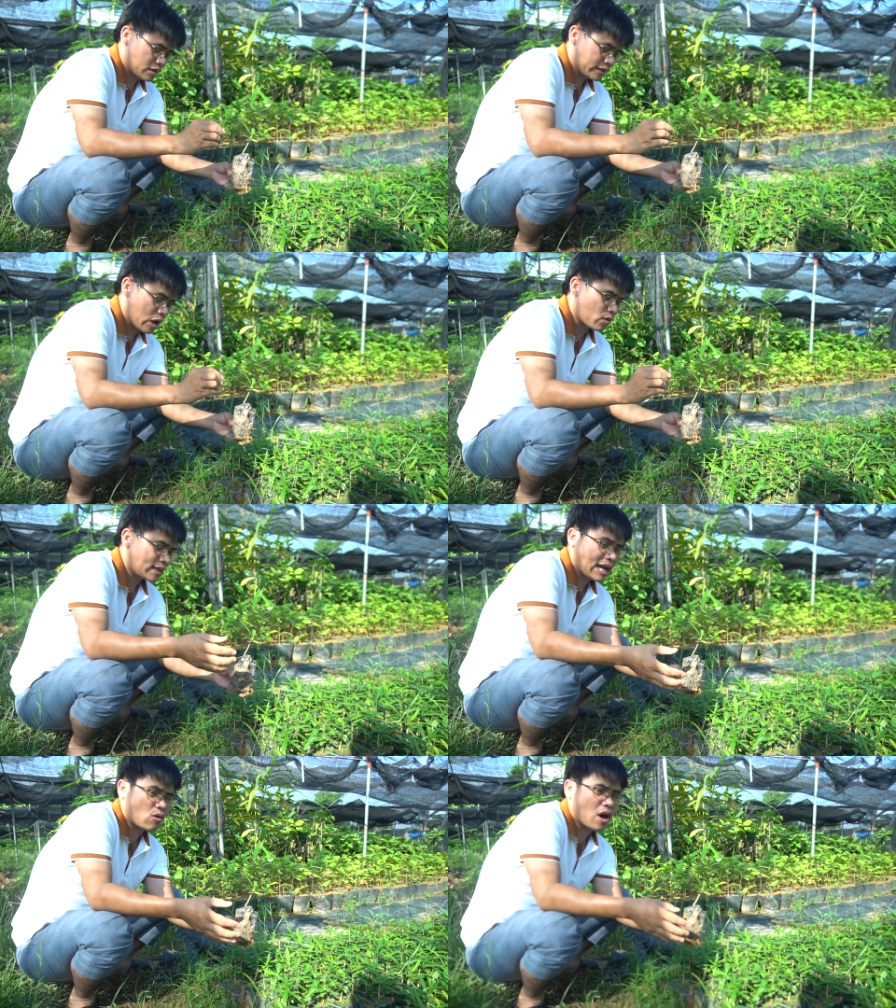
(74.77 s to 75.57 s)
theo các
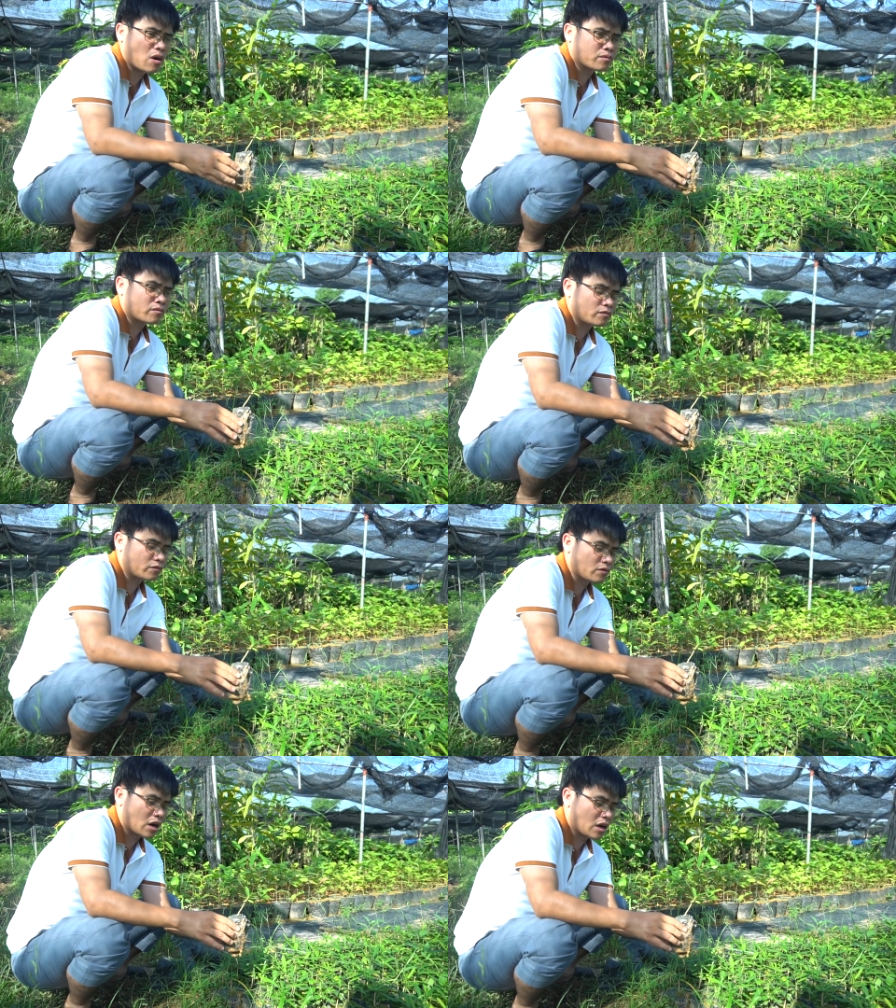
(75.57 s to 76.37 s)
nhà khoa học
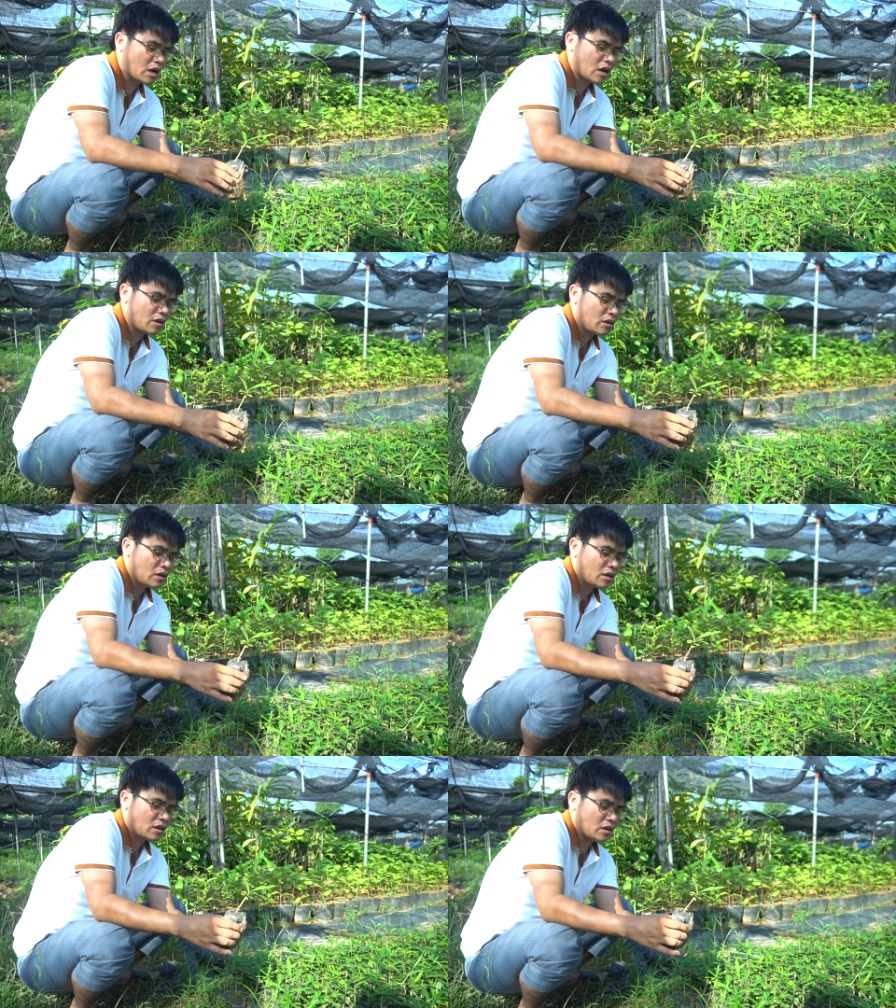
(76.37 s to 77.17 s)
và
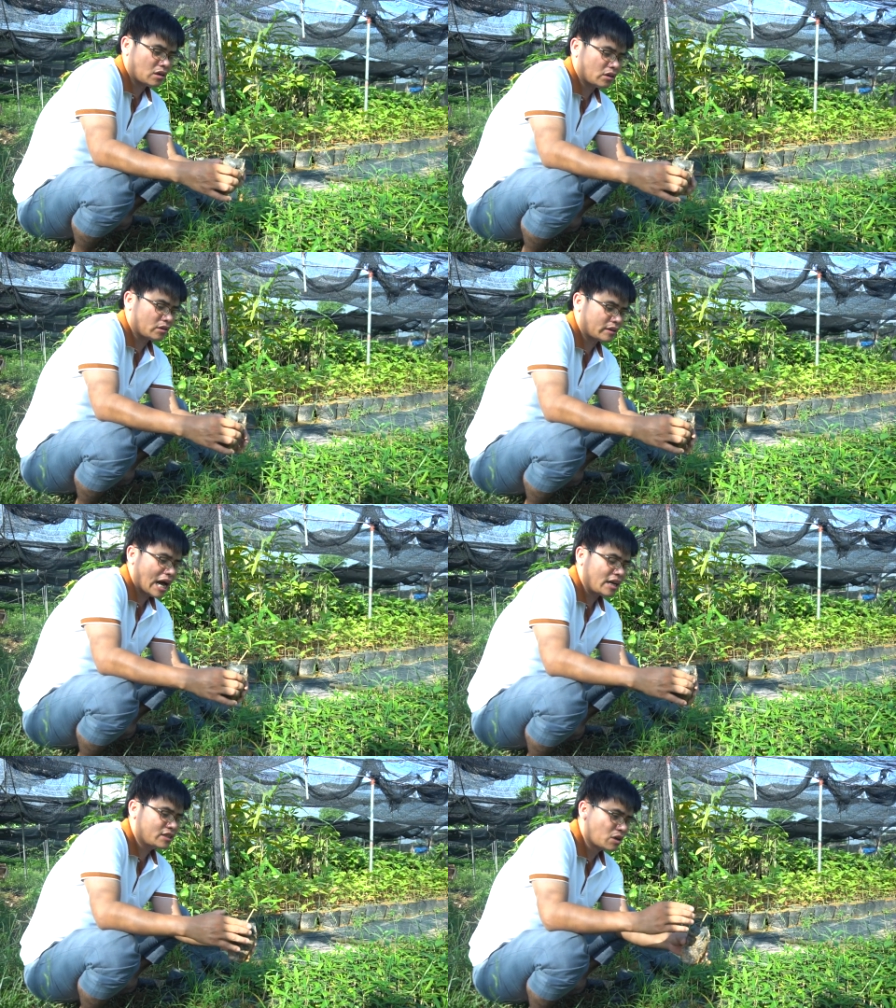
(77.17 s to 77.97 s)

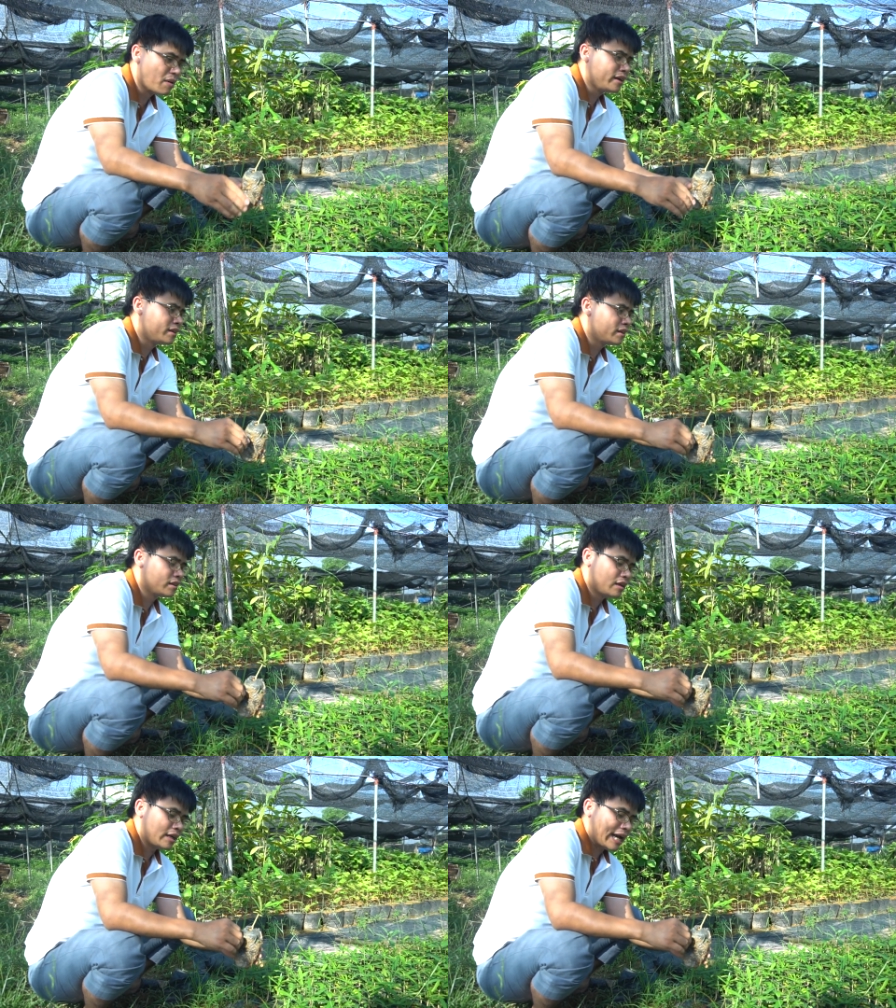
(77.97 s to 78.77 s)
đã chứng minh
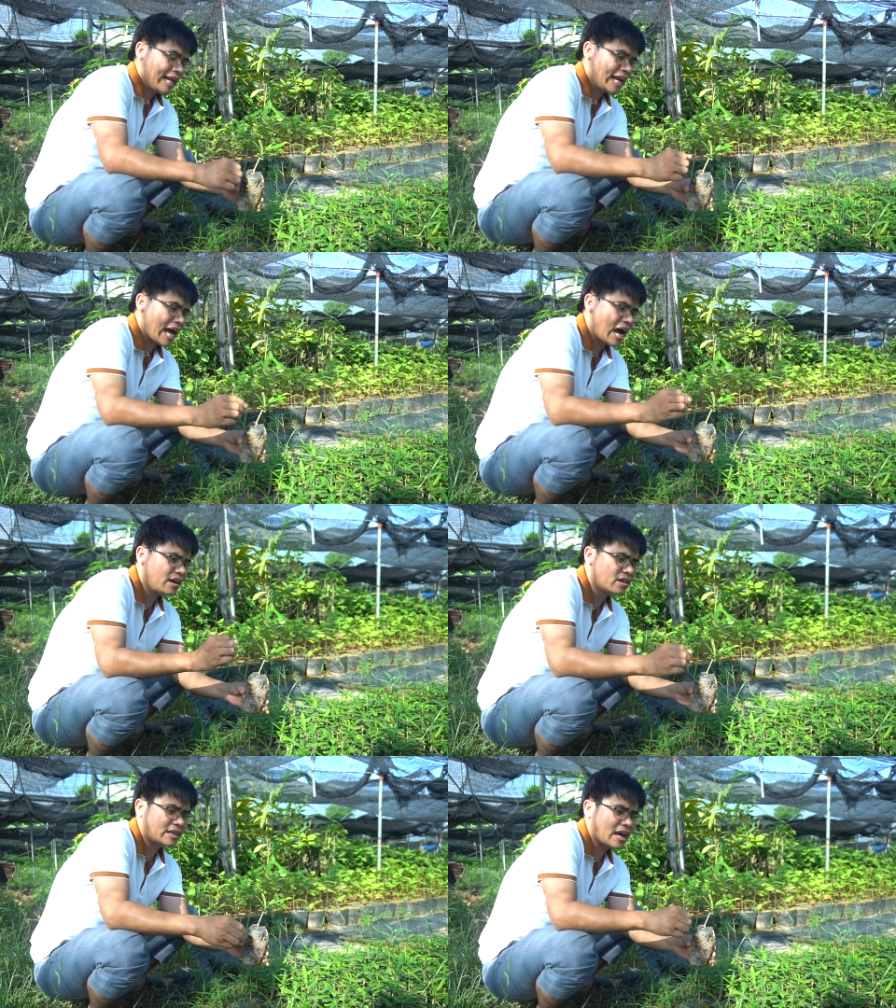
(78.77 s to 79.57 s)
cái này đã
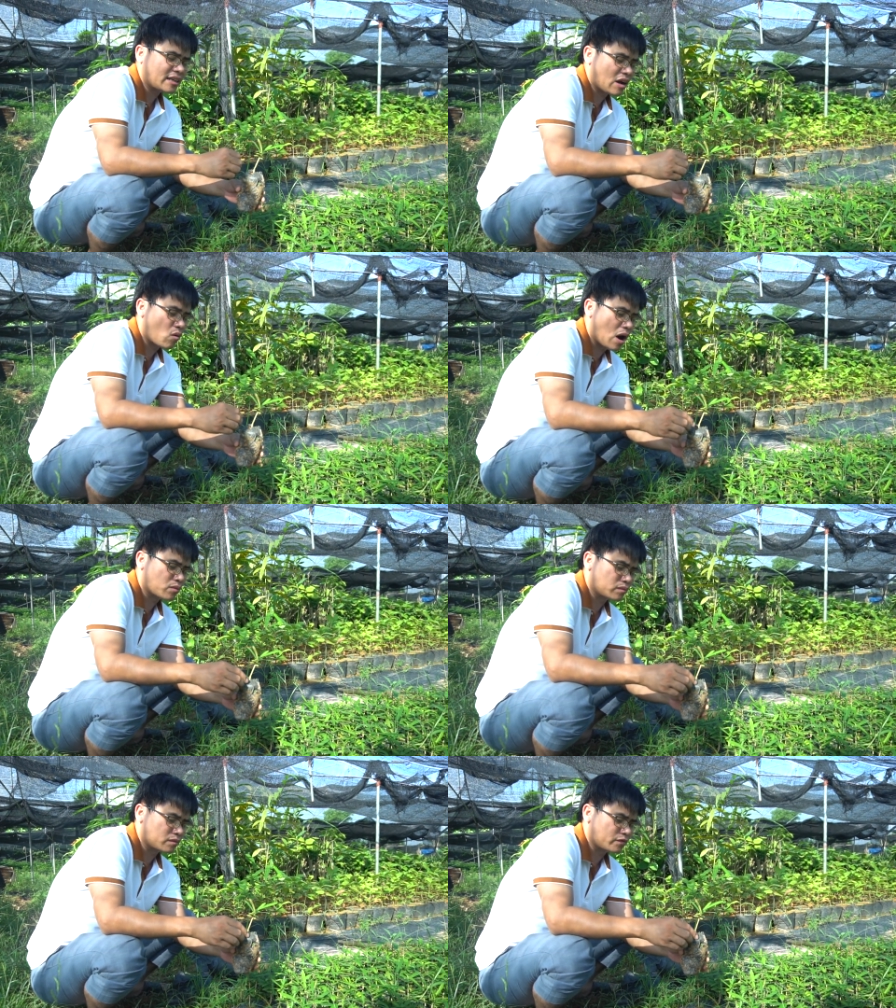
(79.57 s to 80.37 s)
được các nhà khoa học
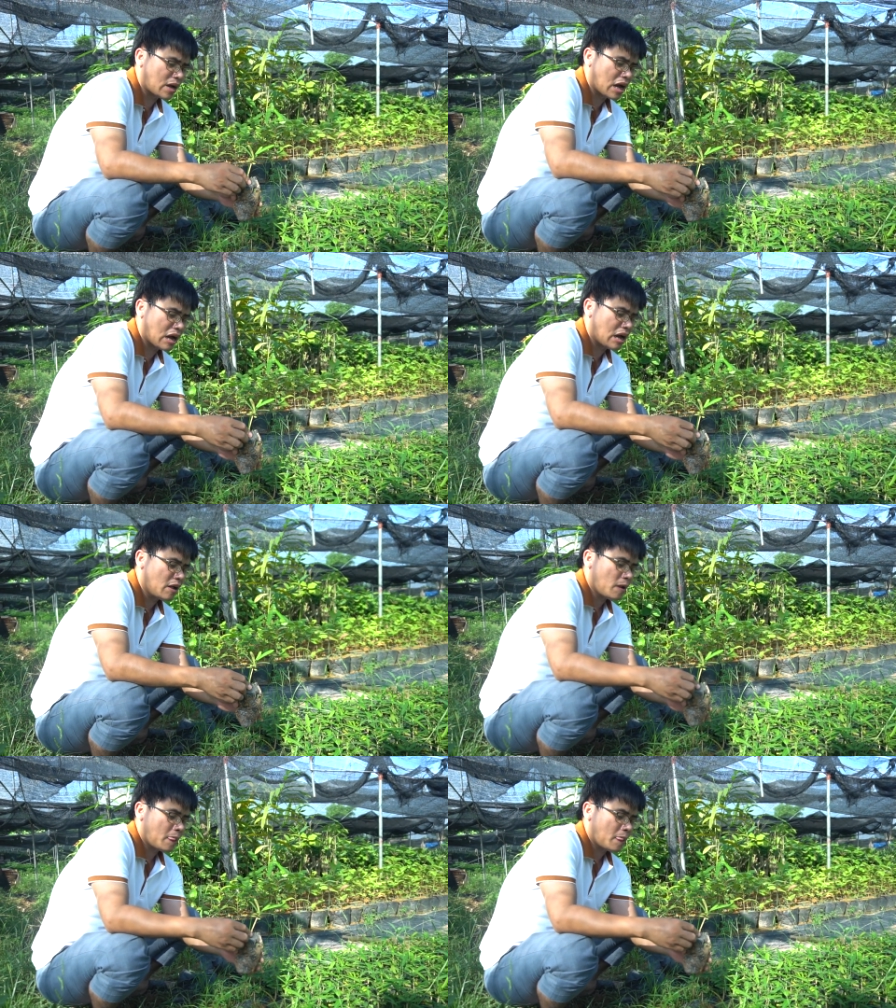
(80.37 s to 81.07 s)
và